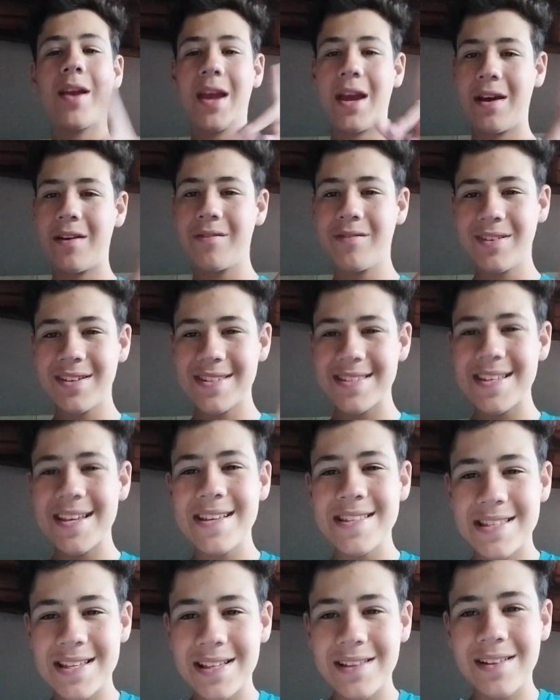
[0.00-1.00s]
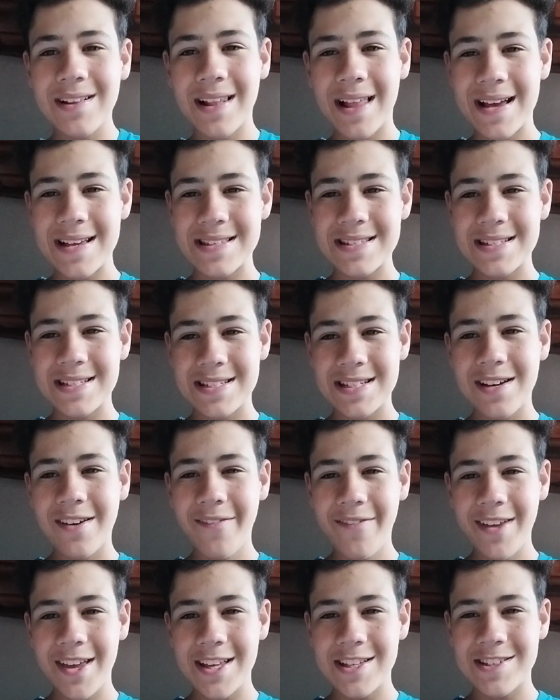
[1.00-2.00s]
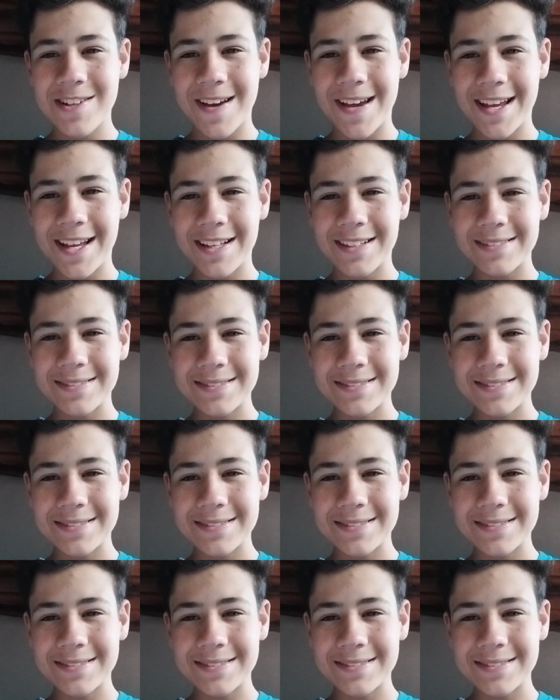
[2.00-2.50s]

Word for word: Quero vocês indo lá assistir o vídeo, hein?